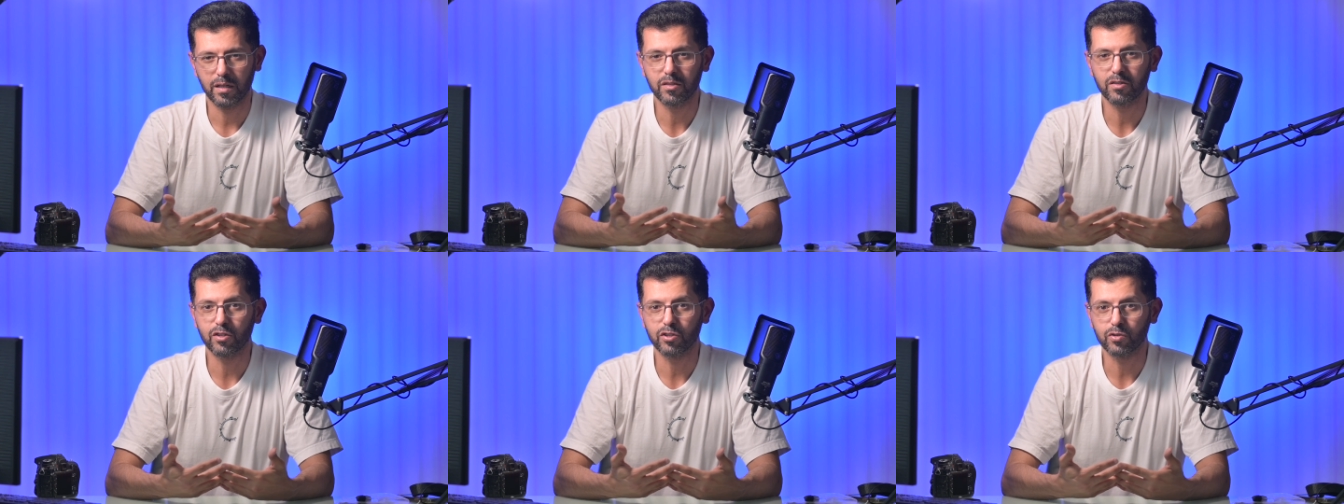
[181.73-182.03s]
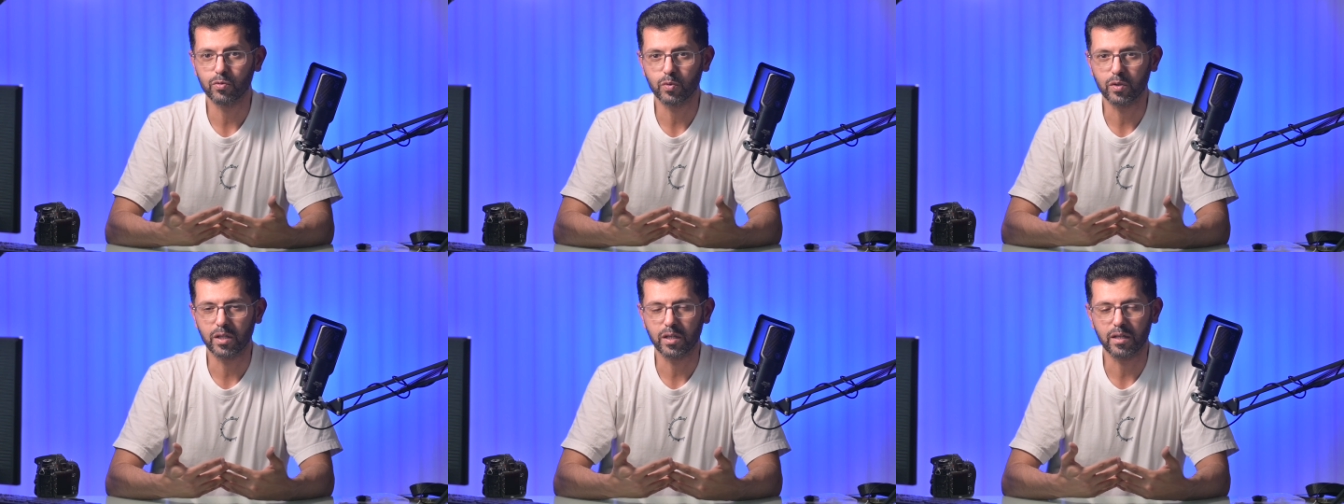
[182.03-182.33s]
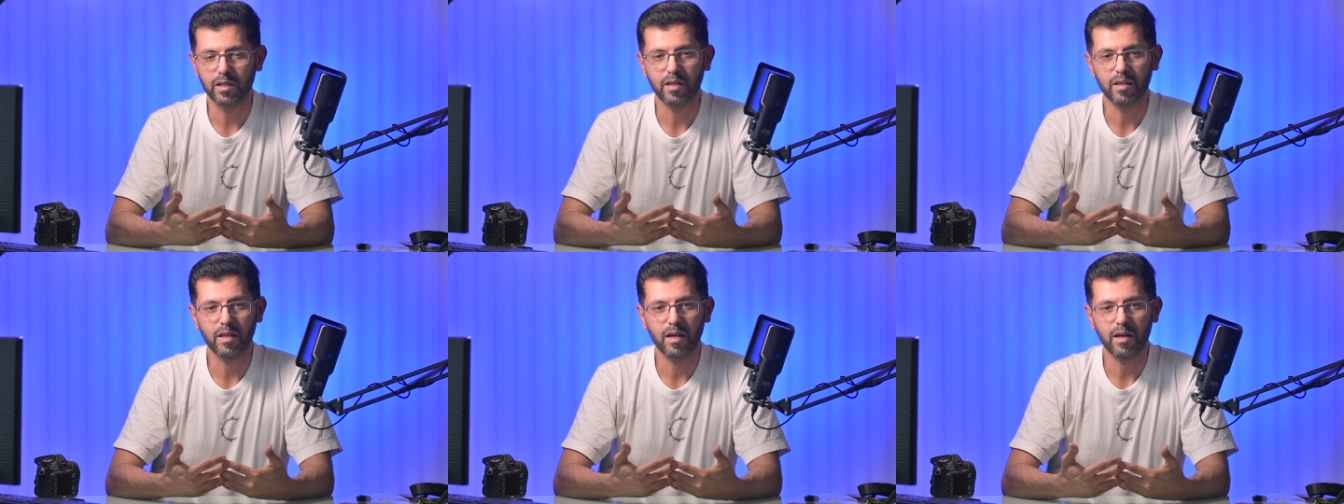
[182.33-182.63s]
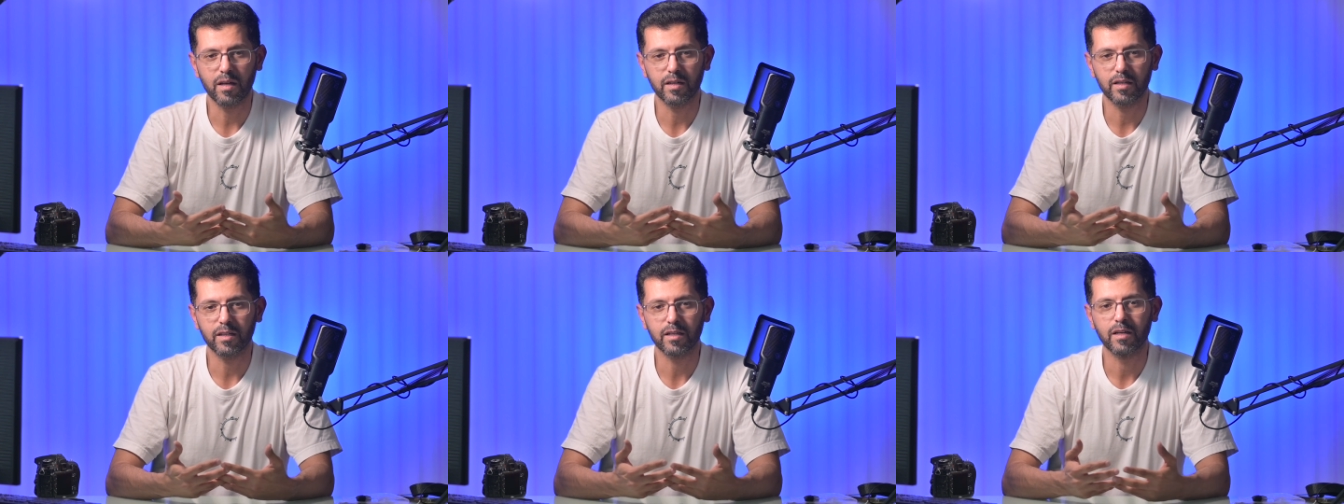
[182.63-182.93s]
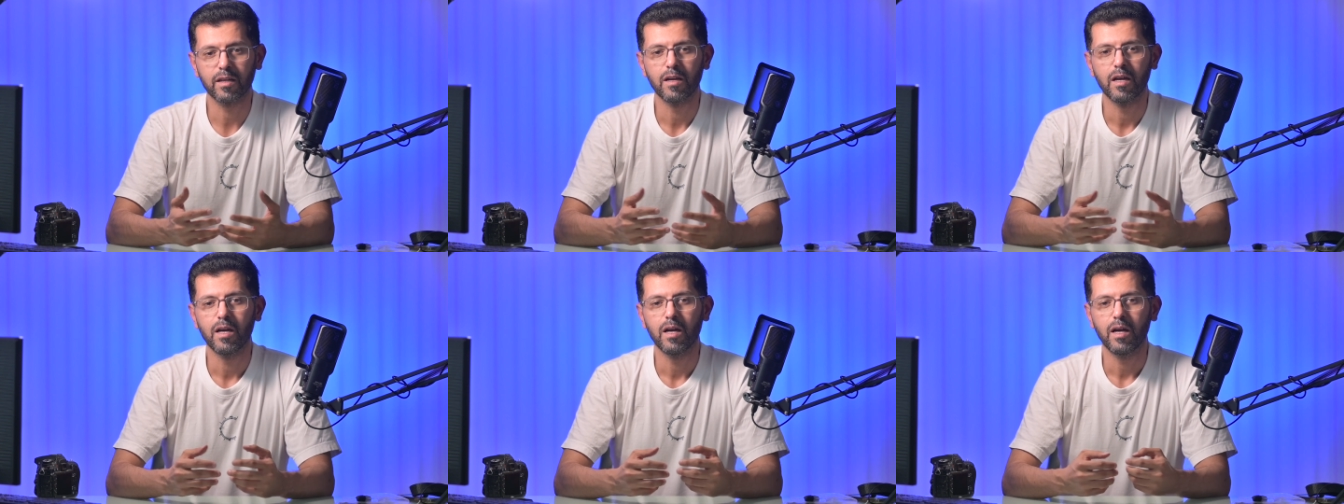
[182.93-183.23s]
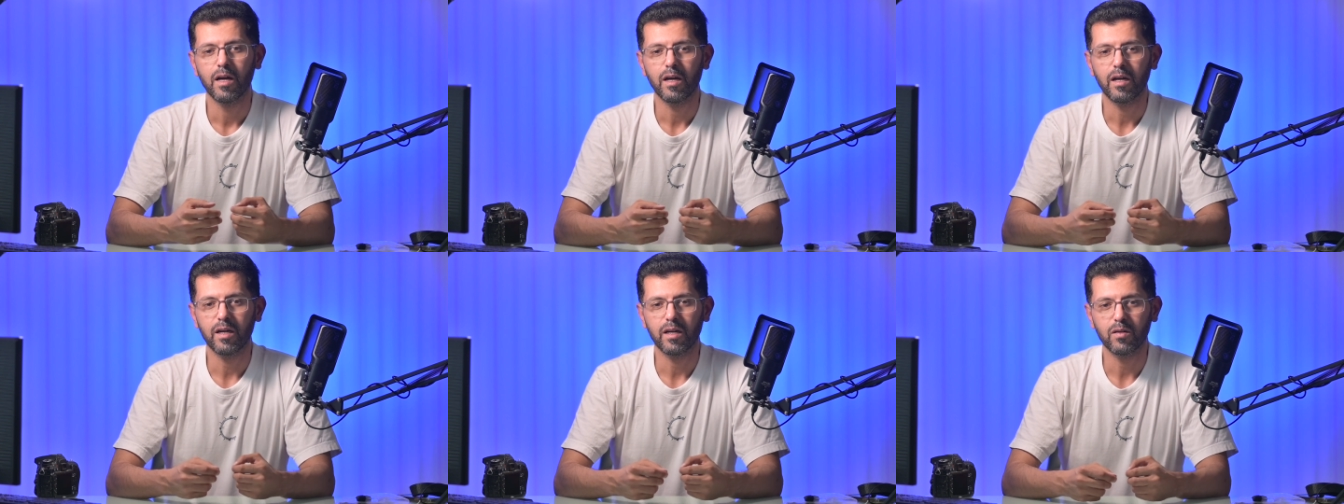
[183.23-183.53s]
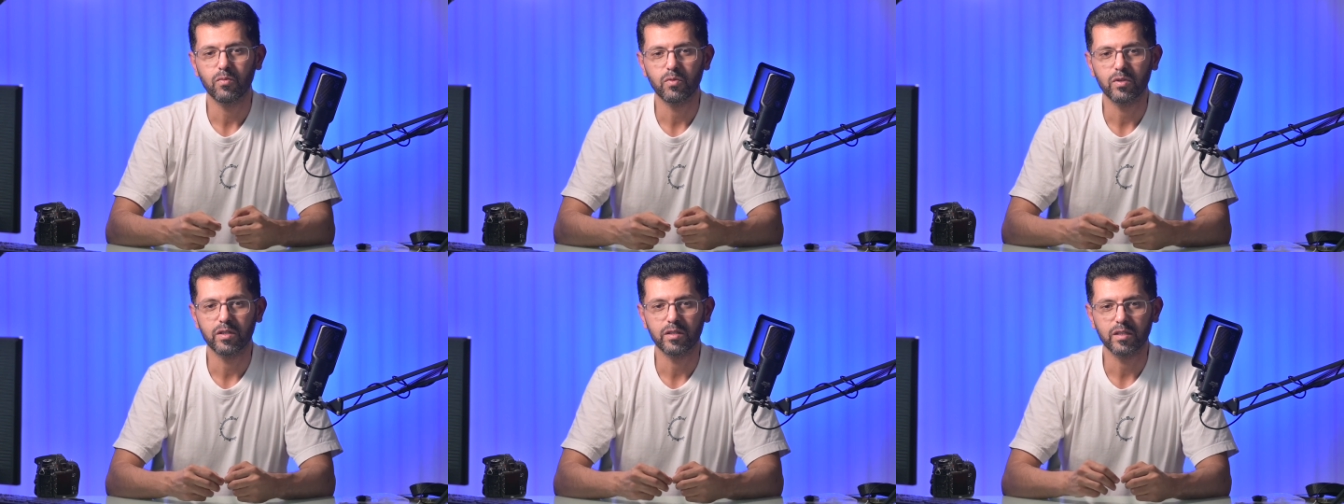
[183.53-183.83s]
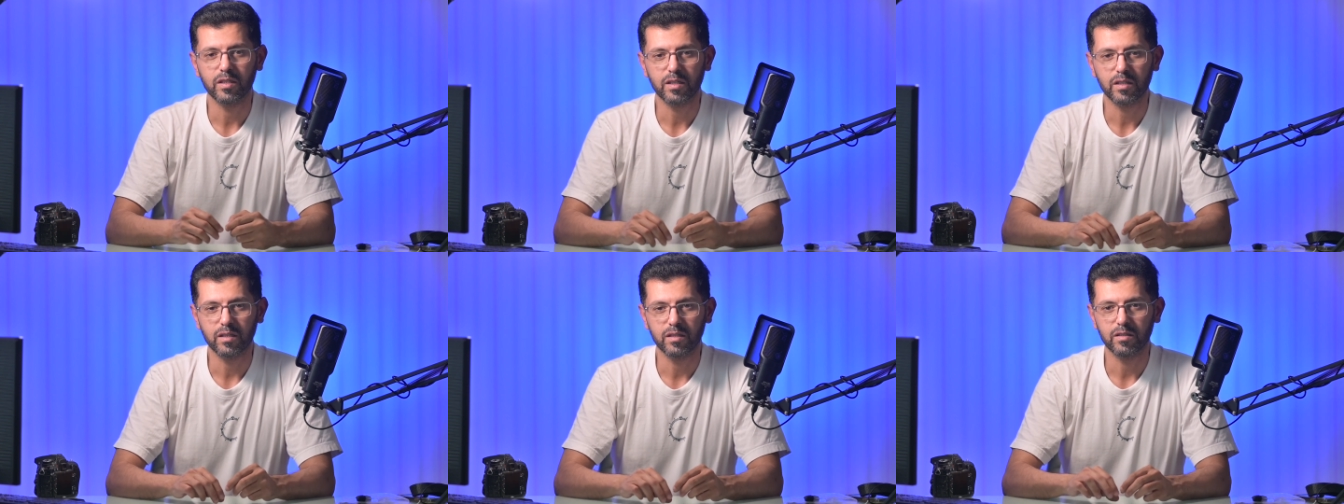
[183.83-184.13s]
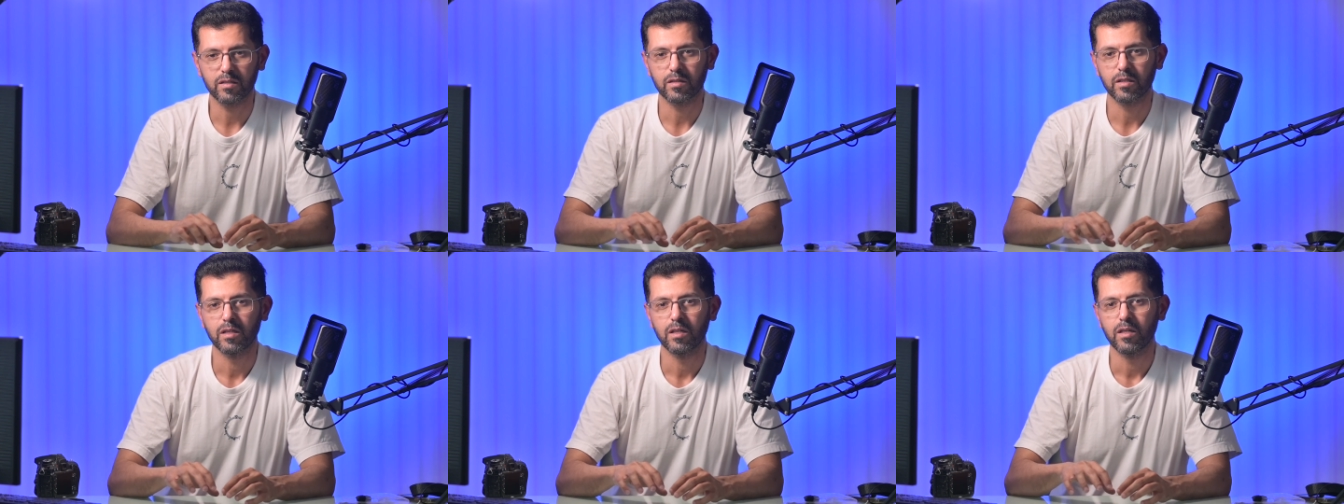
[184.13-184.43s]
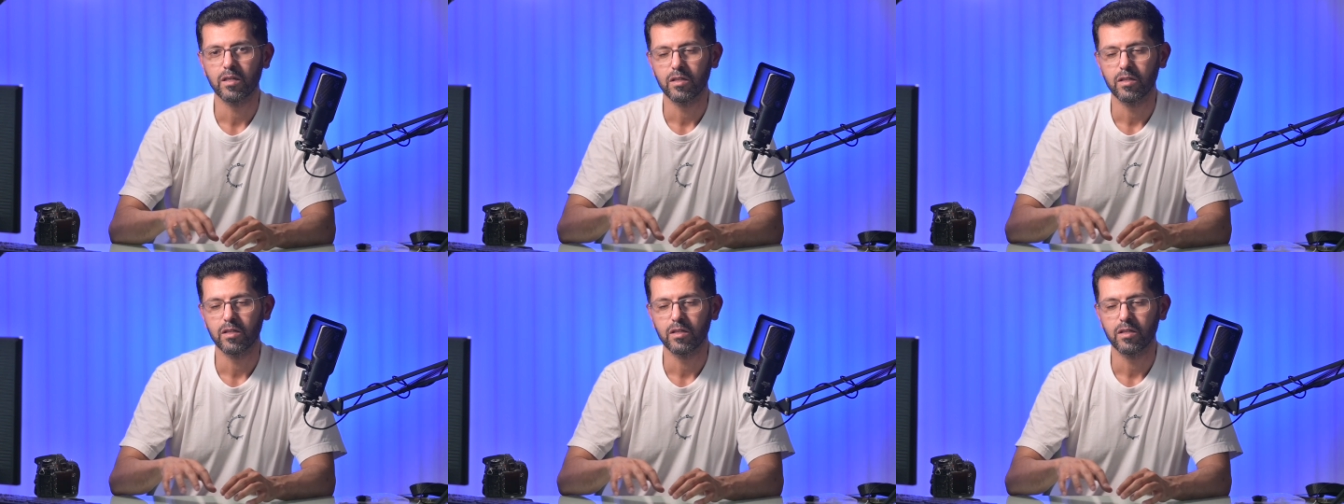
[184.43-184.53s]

التصوير لذلك حاول أنك أنت